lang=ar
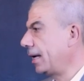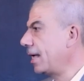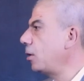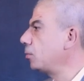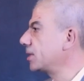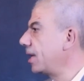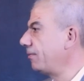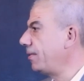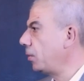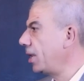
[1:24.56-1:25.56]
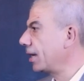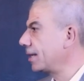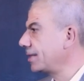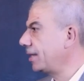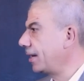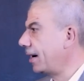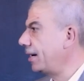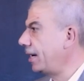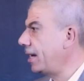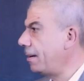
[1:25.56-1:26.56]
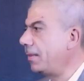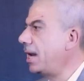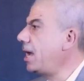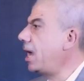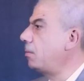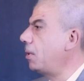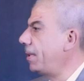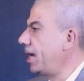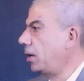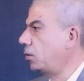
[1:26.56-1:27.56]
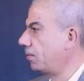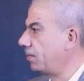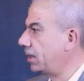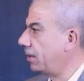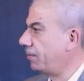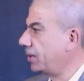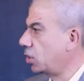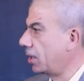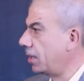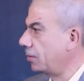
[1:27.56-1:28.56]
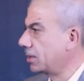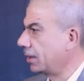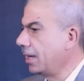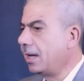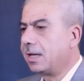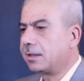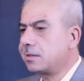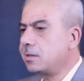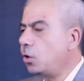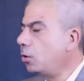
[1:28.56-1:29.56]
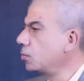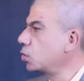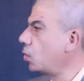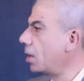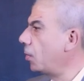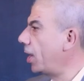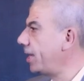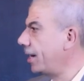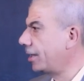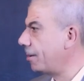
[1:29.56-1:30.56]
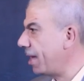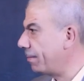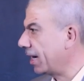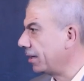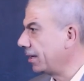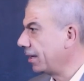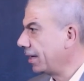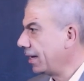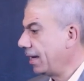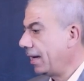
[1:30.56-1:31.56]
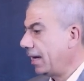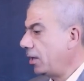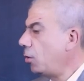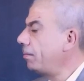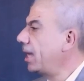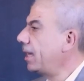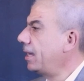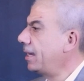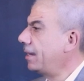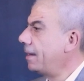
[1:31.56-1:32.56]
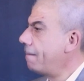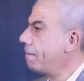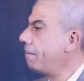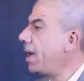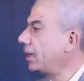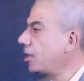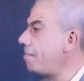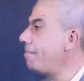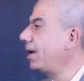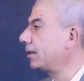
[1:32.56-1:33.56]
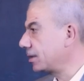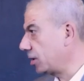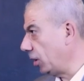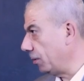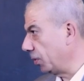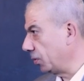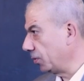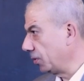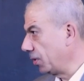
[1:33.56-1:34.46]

كانوا في هناك سيطر على الاعلام لا يعلموا ما يحدث في الشرق الاوسط تصلهم صوره مغايره تماما اليوم آه، ما تم تسريبه